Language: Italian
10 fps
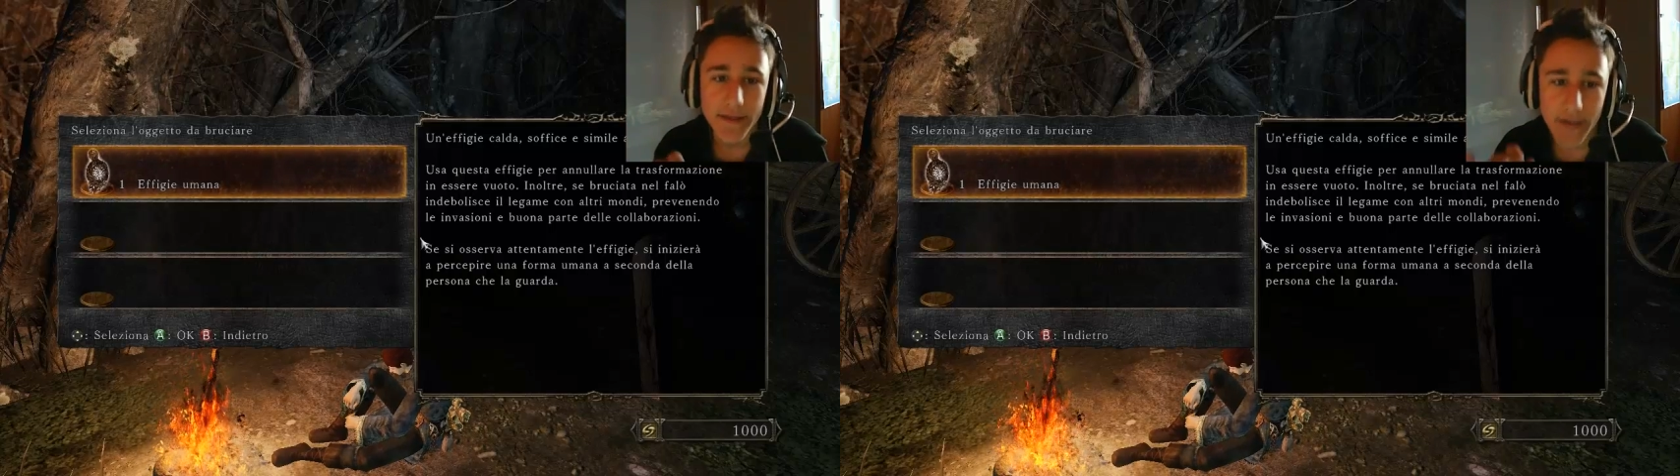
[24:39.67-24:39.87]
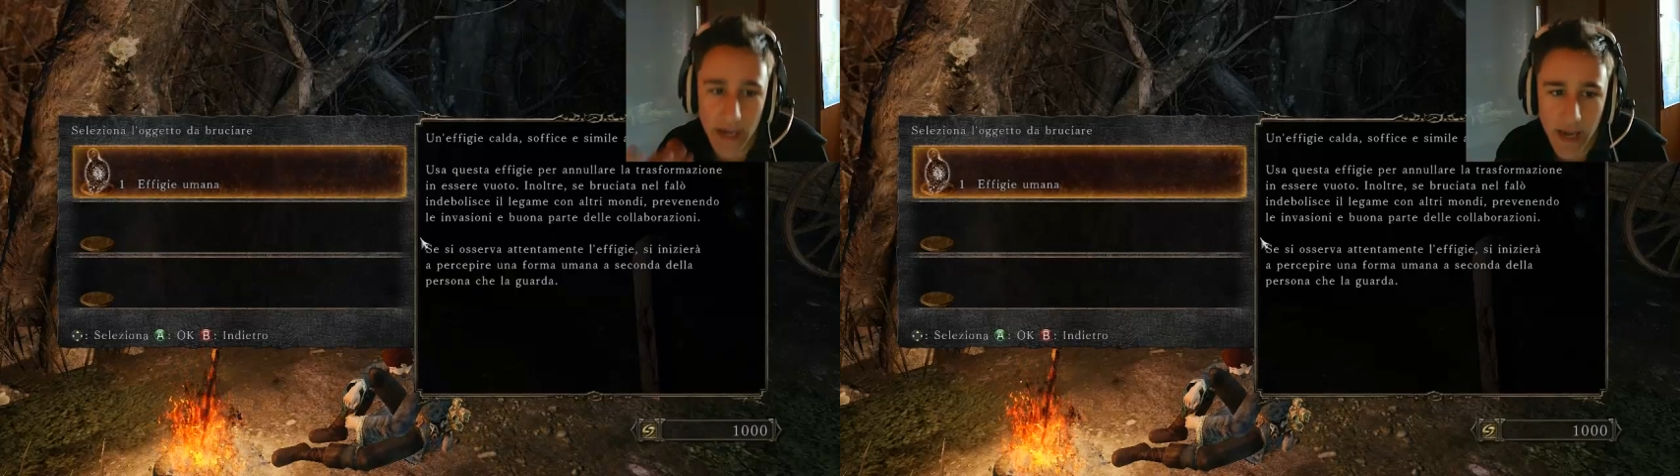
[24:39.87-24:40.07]

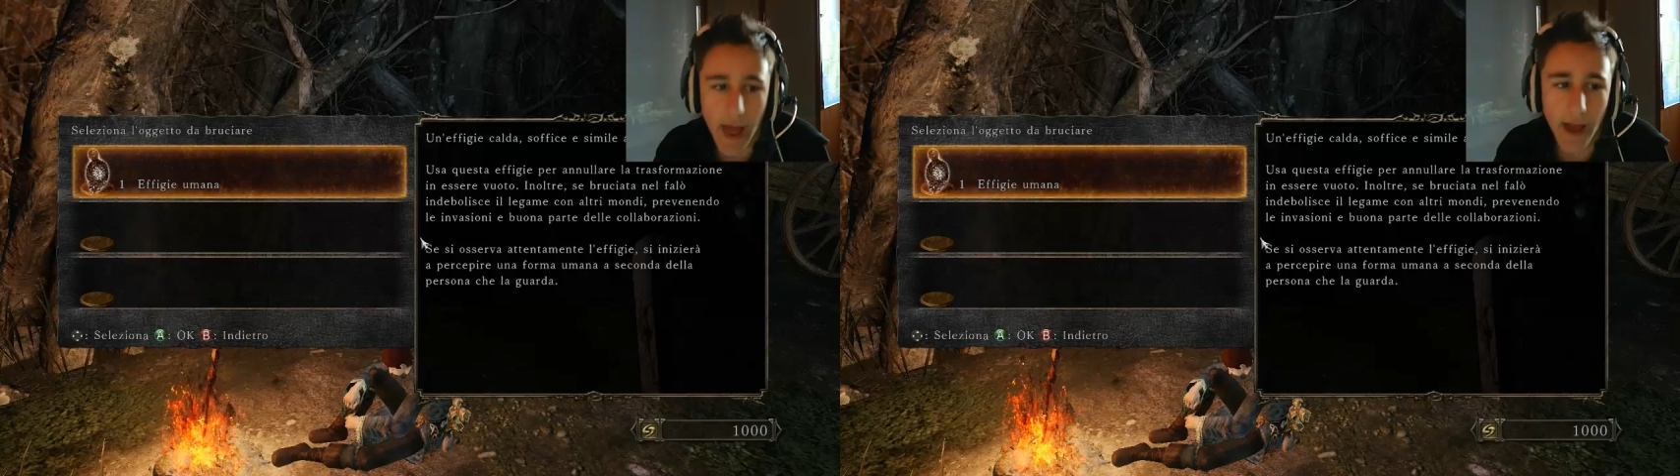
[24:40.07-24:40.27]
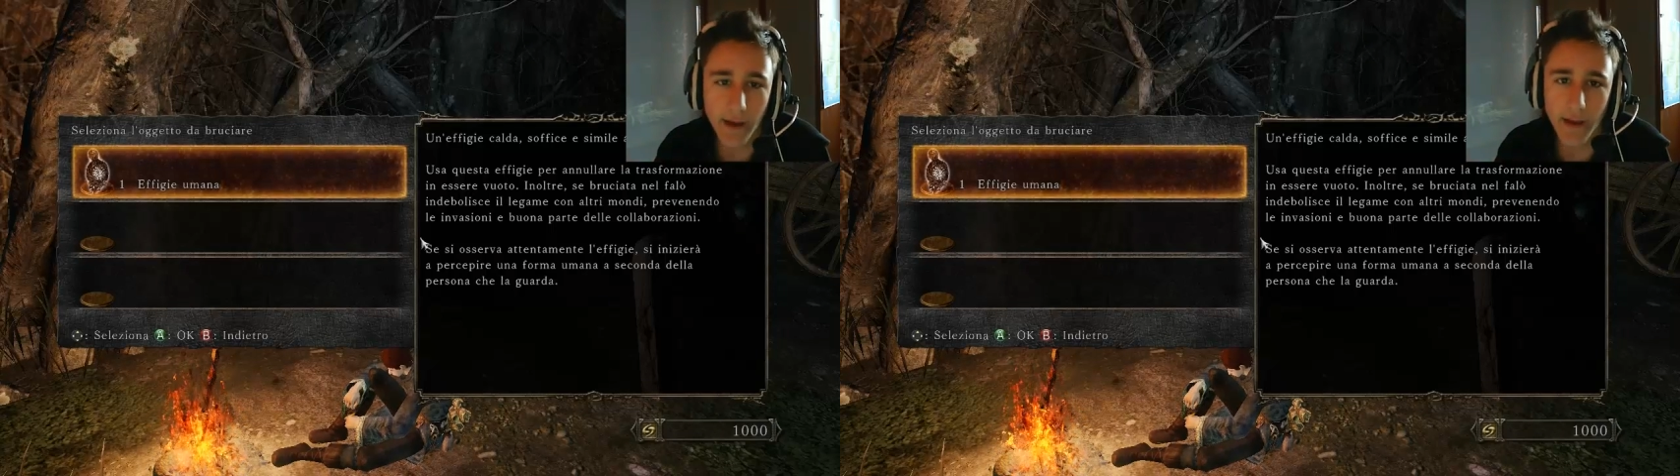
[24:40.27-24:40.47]

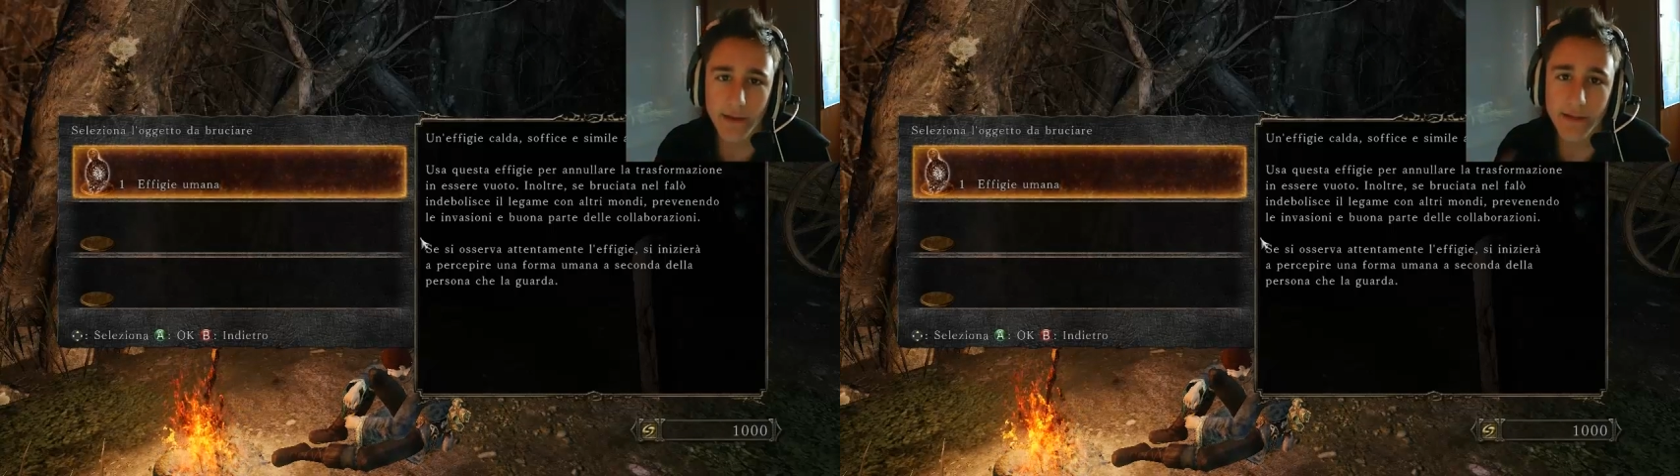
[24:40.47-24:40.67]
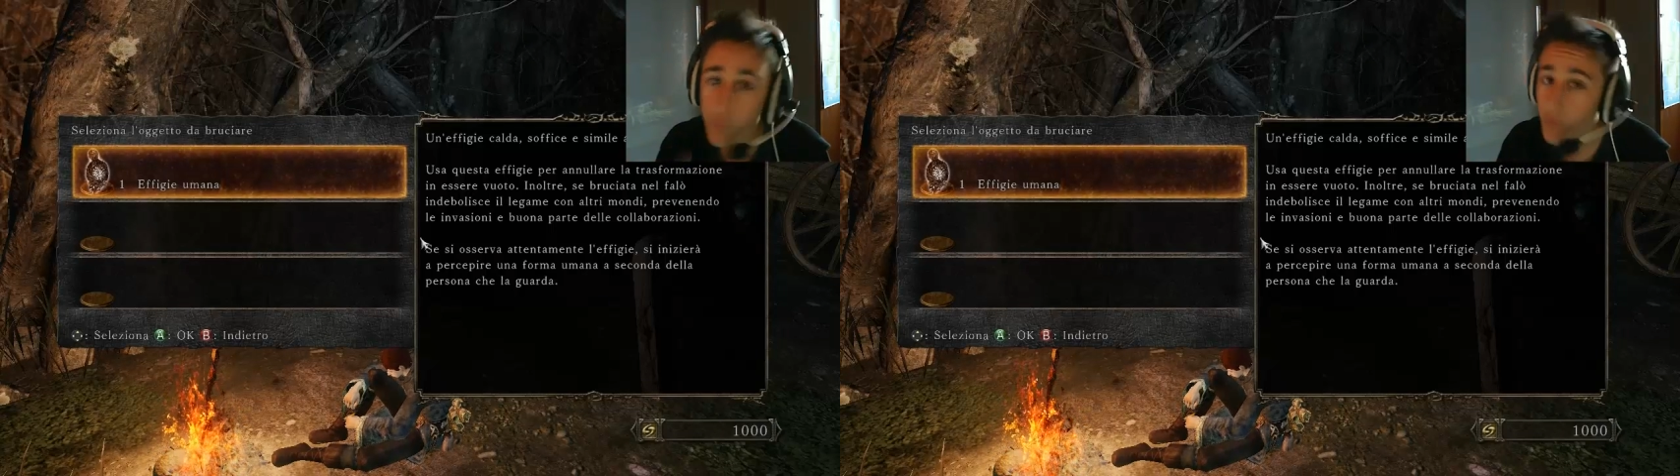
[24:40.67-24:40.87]

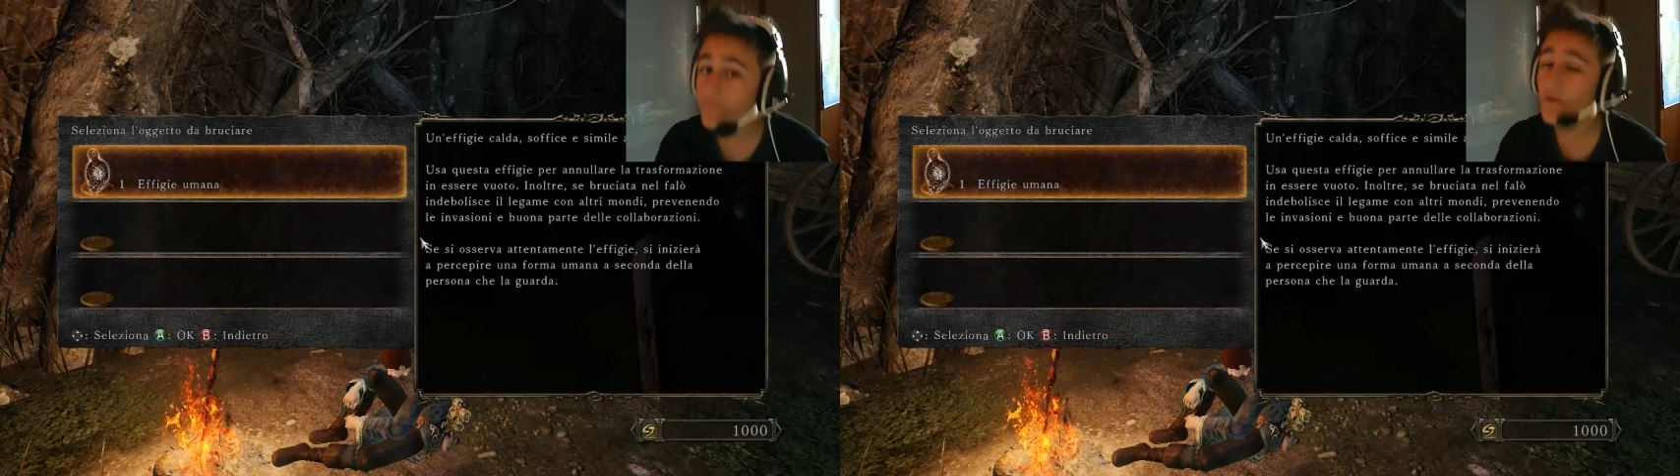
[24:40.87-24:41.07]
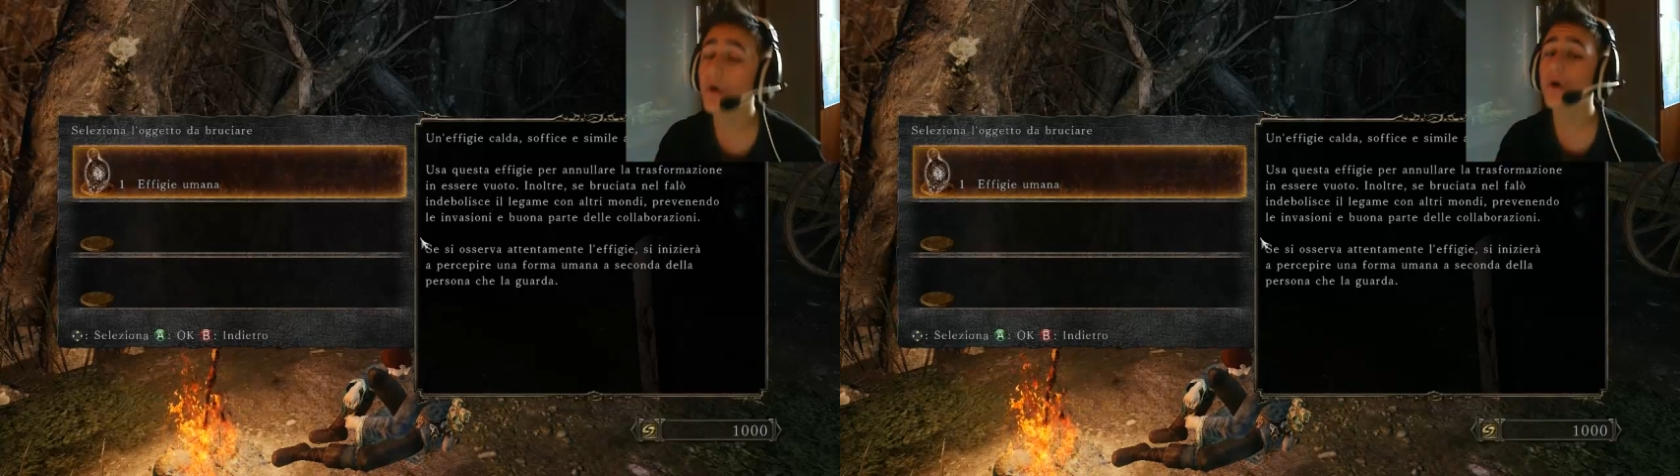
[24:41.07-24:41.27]
nell'area di quel
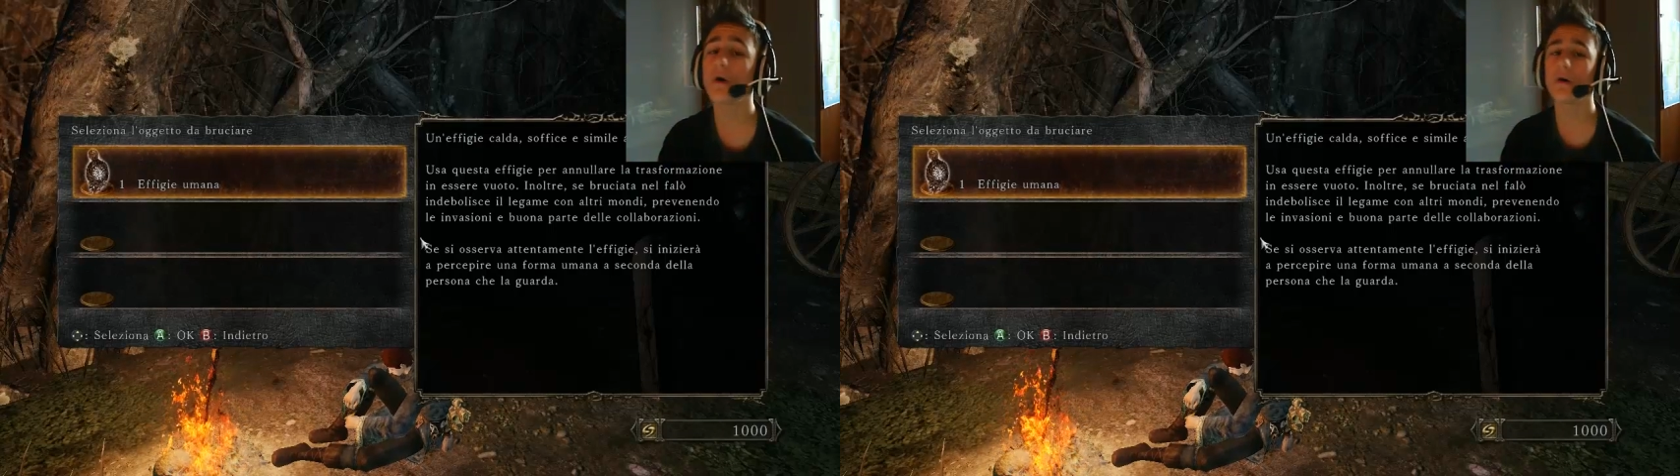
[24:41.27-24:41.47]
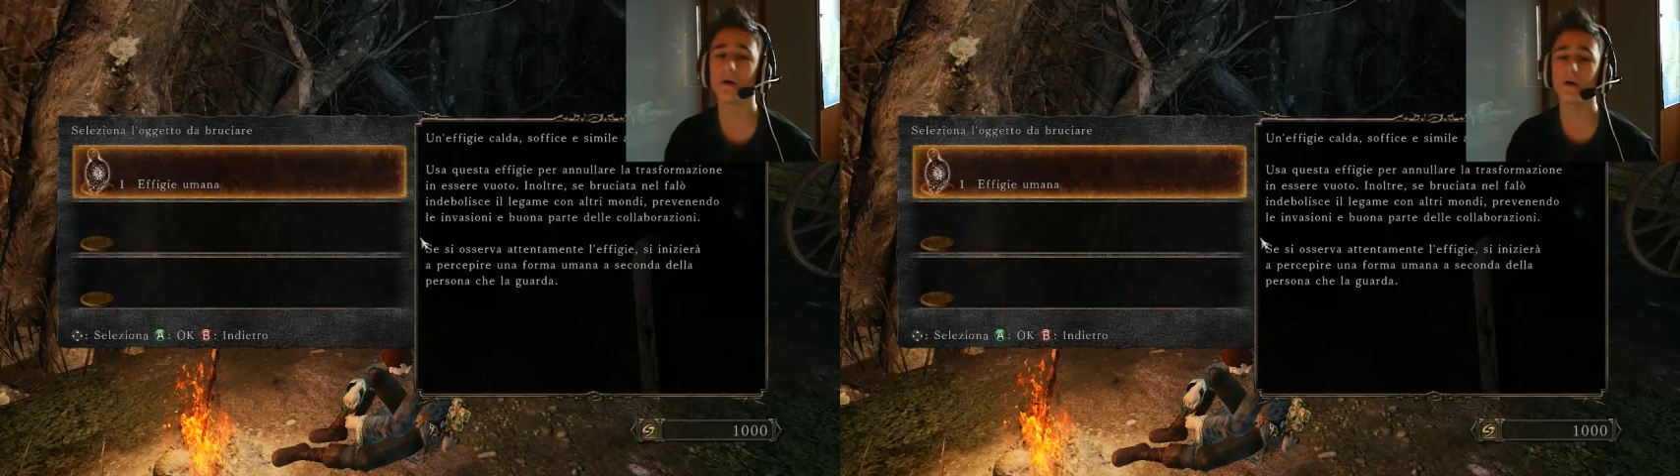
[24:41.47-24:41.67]
falò